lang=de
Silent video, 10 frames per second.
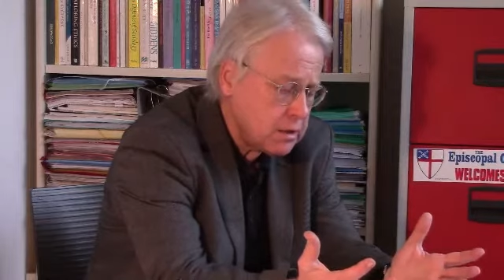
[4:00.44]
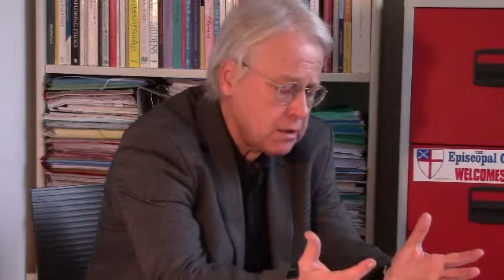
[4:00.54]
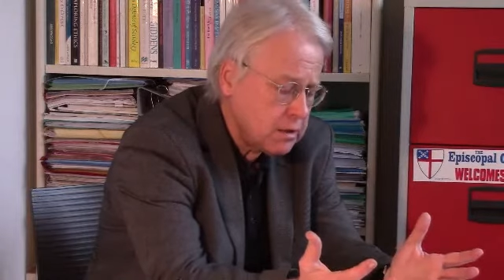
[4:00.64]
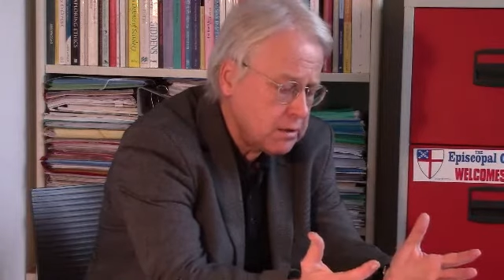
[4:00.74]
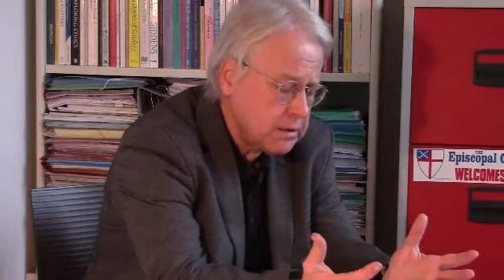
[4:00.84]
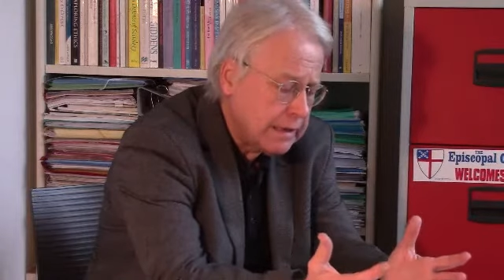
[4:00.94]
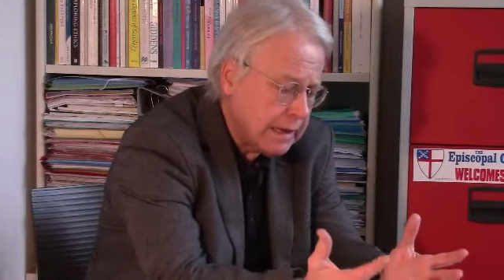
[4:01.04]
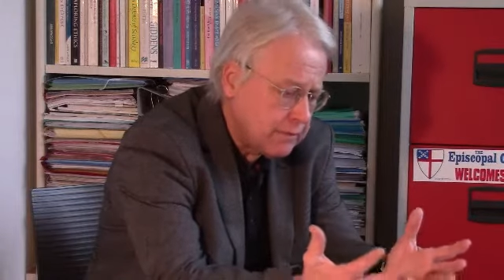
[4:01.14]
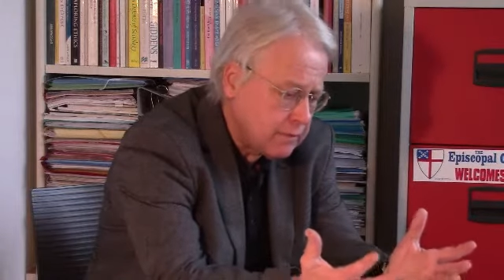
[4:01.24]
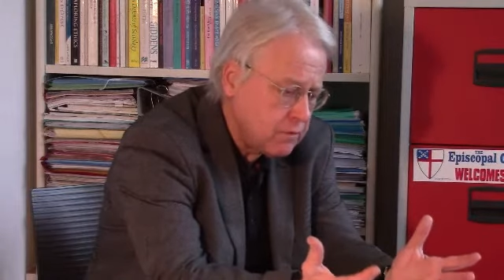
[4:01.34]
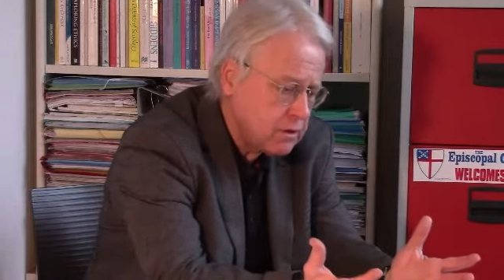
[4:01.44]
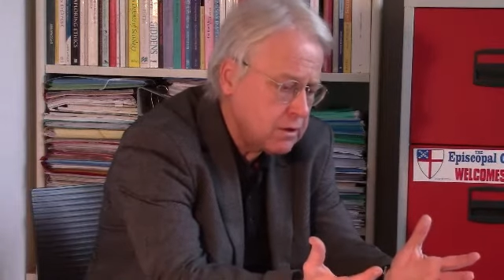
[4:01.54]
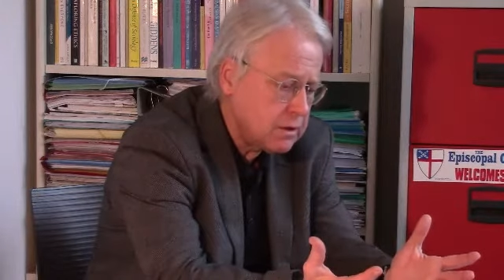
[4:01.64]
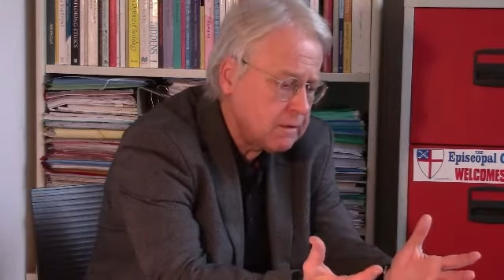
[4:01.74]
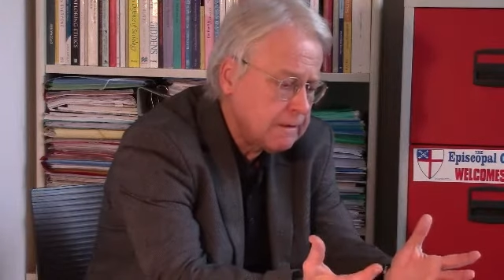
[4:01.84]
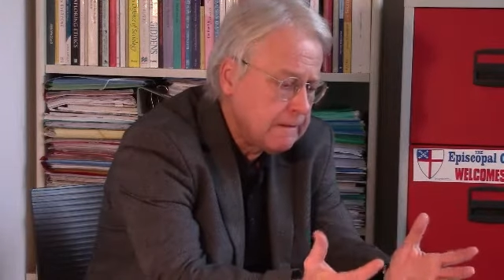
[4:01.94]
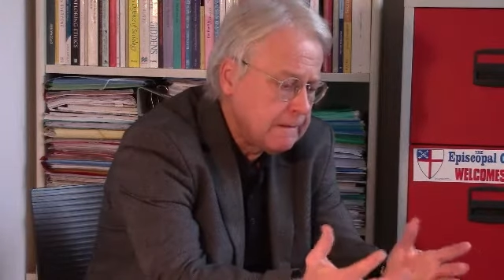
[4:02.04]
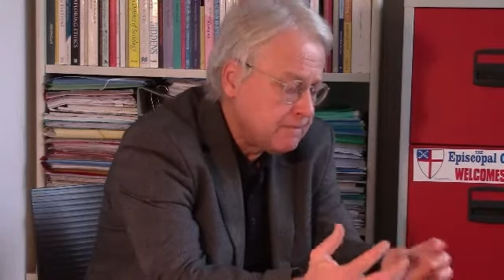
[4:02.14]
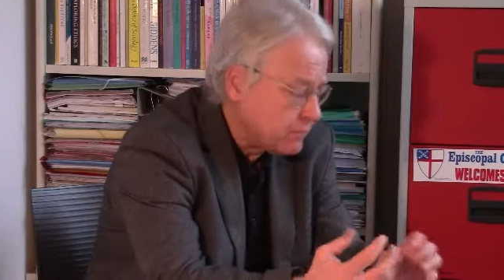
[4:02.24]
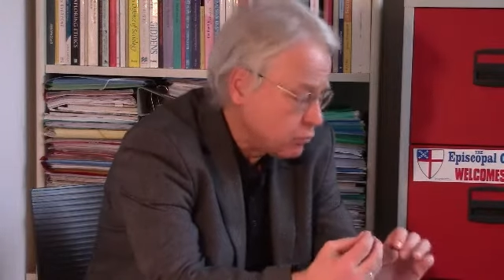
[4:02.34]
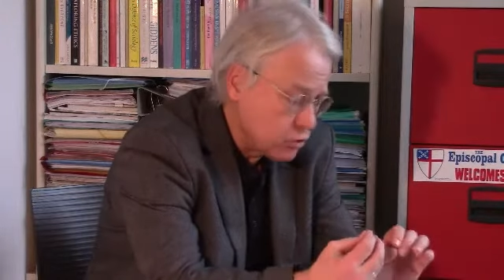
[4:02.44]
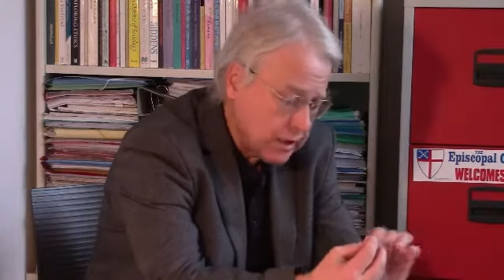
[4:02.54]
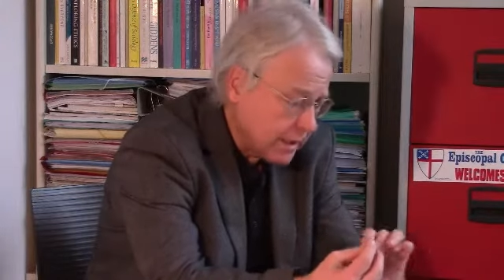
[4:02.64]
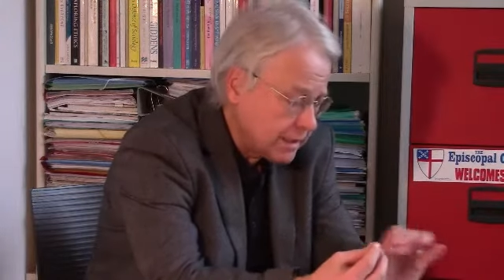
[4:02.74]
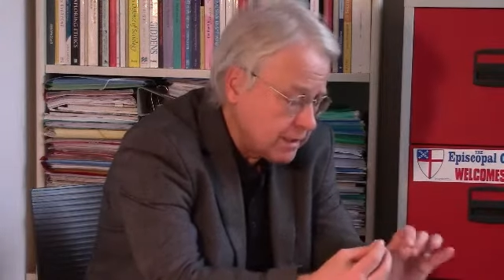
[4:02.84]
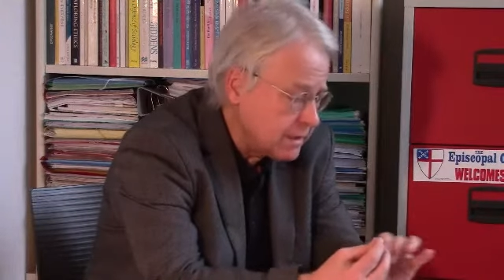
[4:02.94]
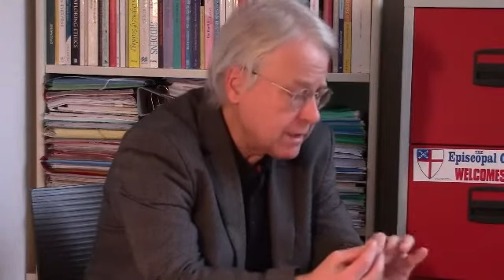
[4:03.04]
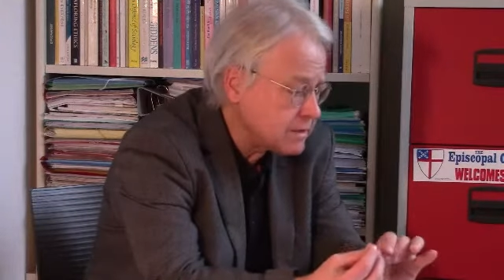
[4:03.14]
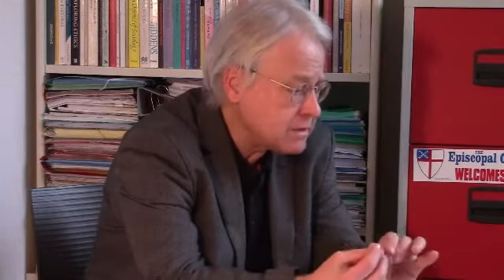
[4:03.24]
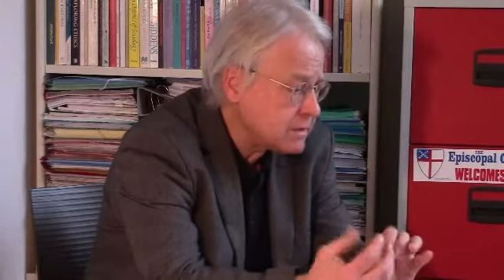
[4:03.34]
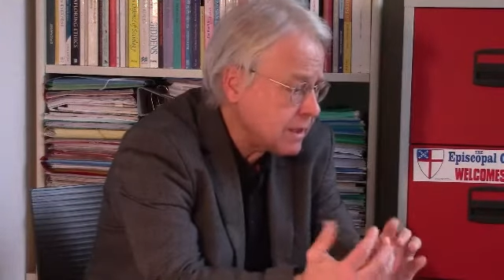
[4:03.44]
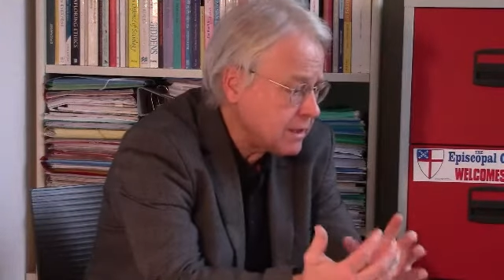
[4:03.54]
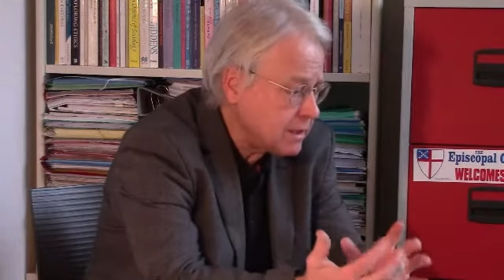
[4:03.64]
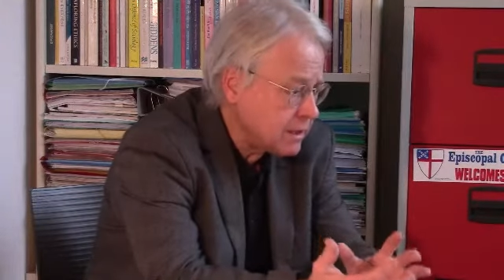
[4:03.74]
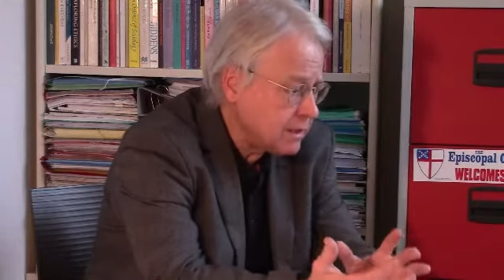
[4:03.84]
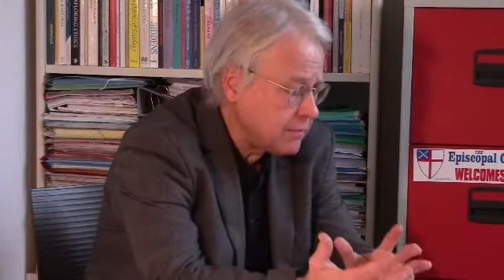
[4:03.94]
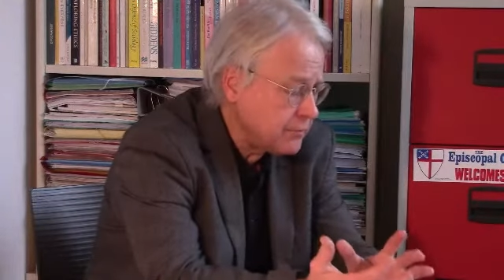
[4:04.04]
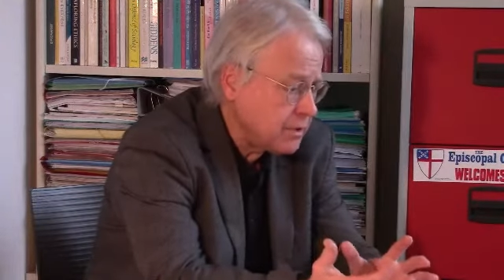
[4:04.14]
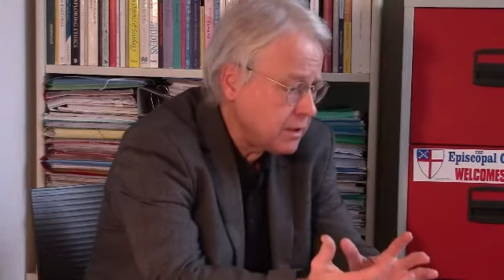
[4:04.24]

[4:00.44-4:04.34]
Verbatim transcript: äh, die Landwirte, muss gar kein Tierarzt sein, den,